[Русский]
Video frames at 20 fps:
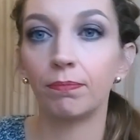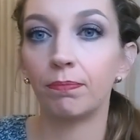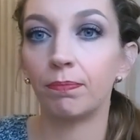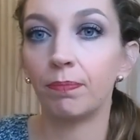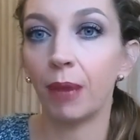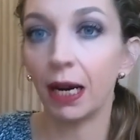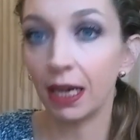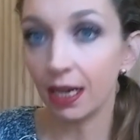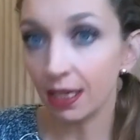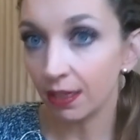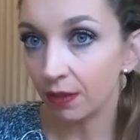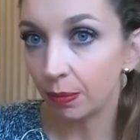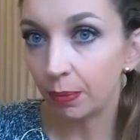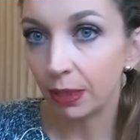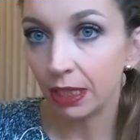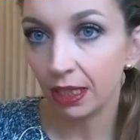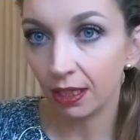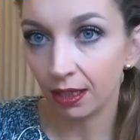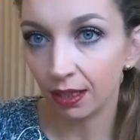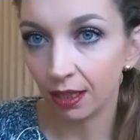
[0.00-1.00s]
показывал
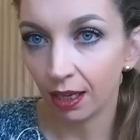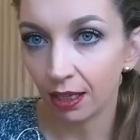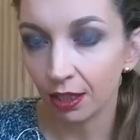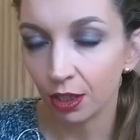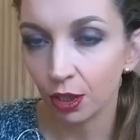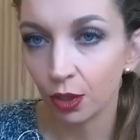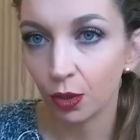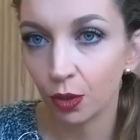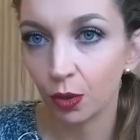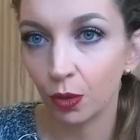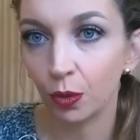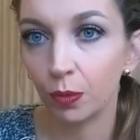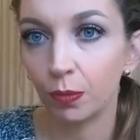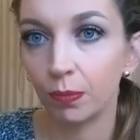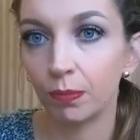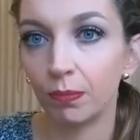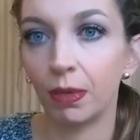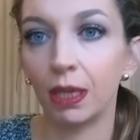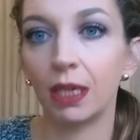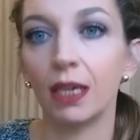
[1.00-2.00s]
презентацию,
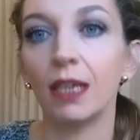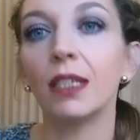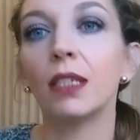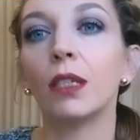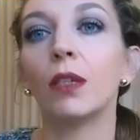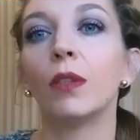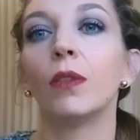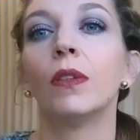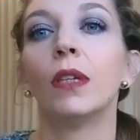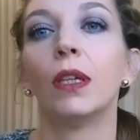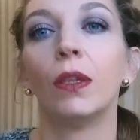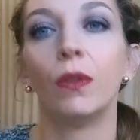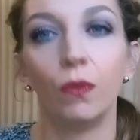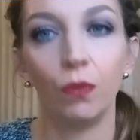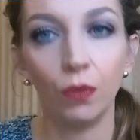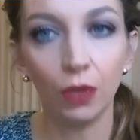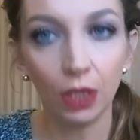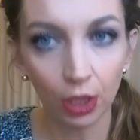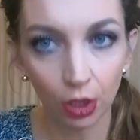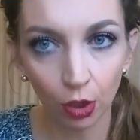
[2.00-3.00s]
показывал
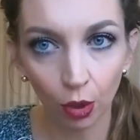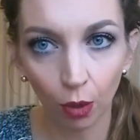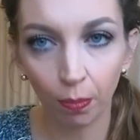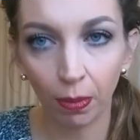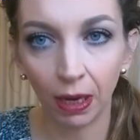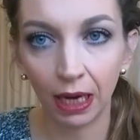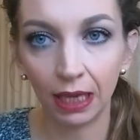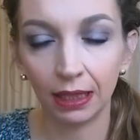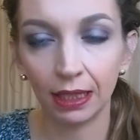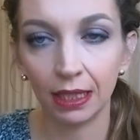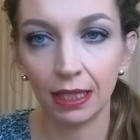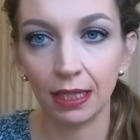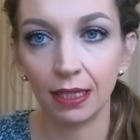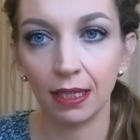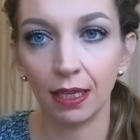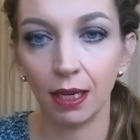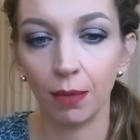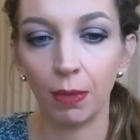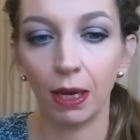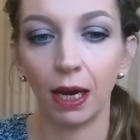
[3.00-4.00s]
видео по этой
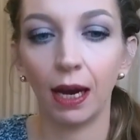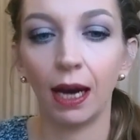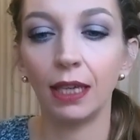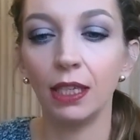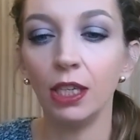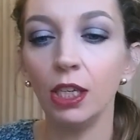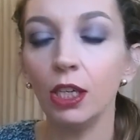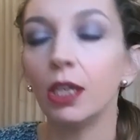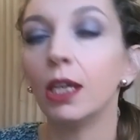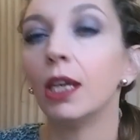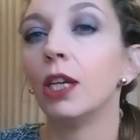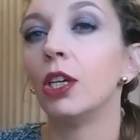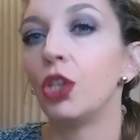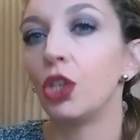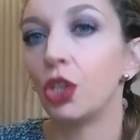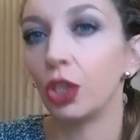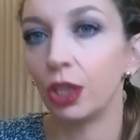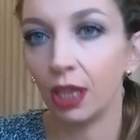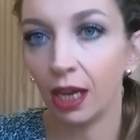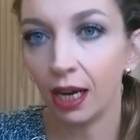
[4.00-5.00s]
теме. Они
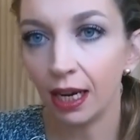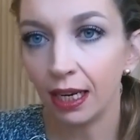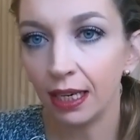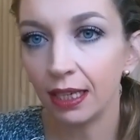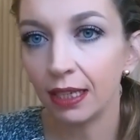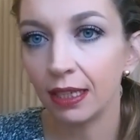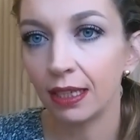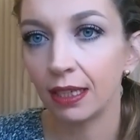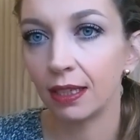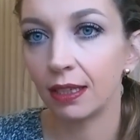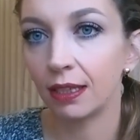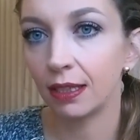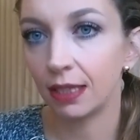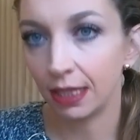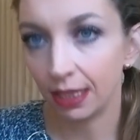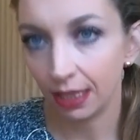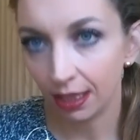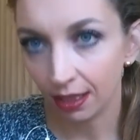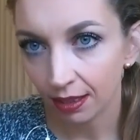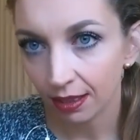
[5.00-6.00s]
читали
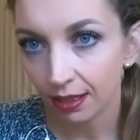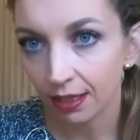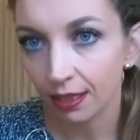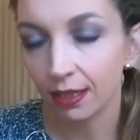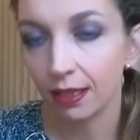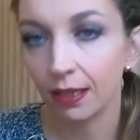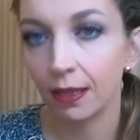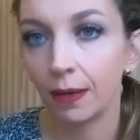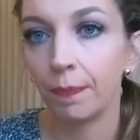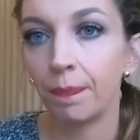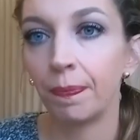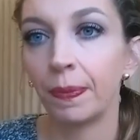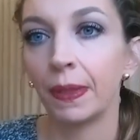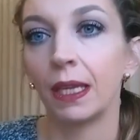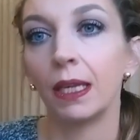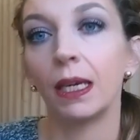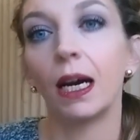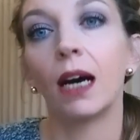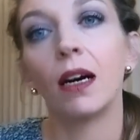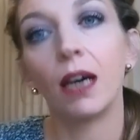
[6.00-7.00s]
текст –
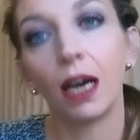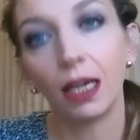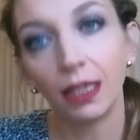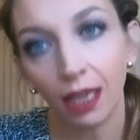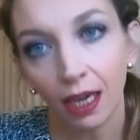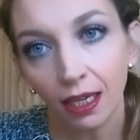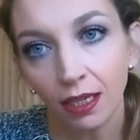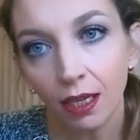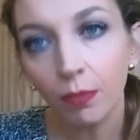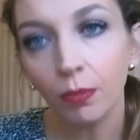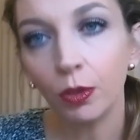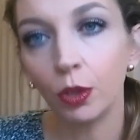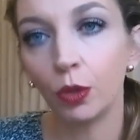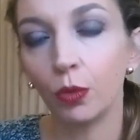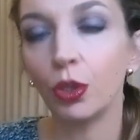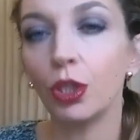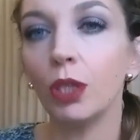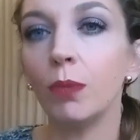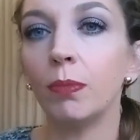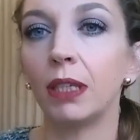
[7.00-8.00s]
а на дом
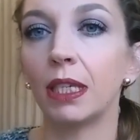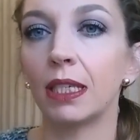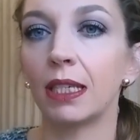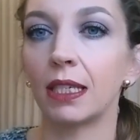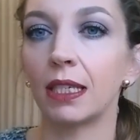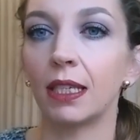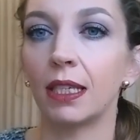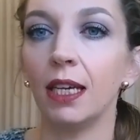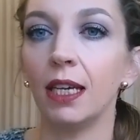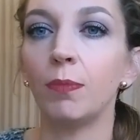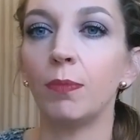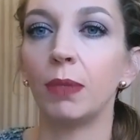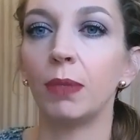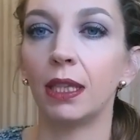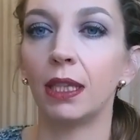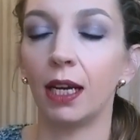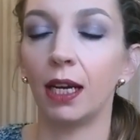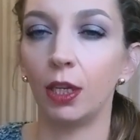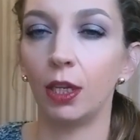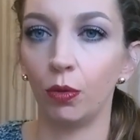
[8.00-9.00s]
нужно было составить
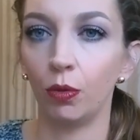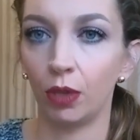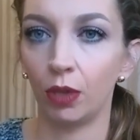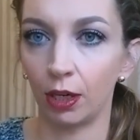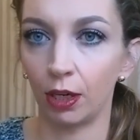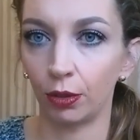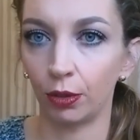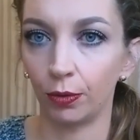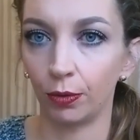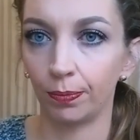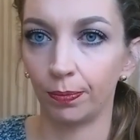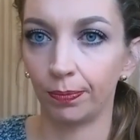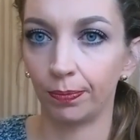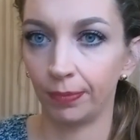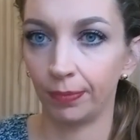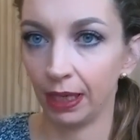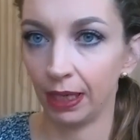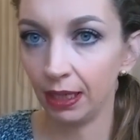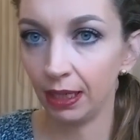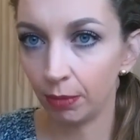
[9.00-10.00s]
ментальную карту.
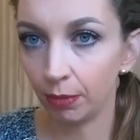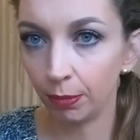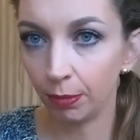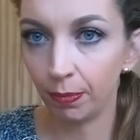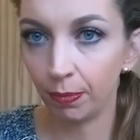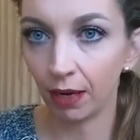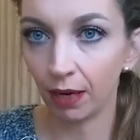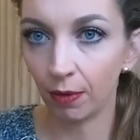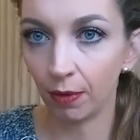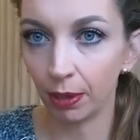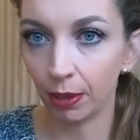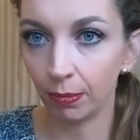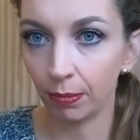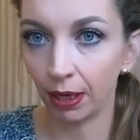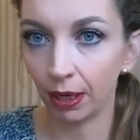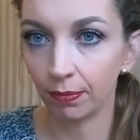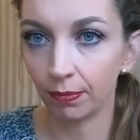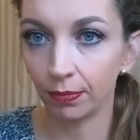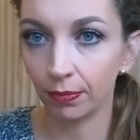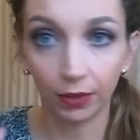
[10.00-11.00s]
Это был первый
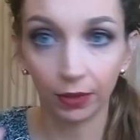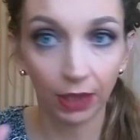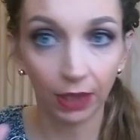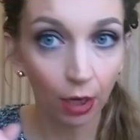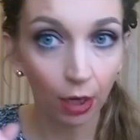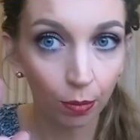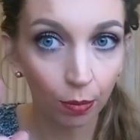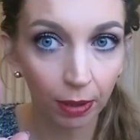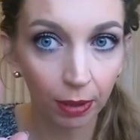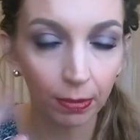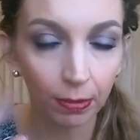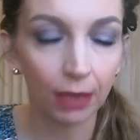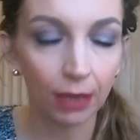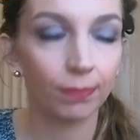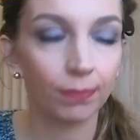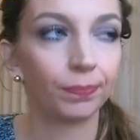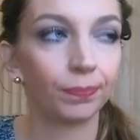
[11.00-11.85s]
пример. Второй пример.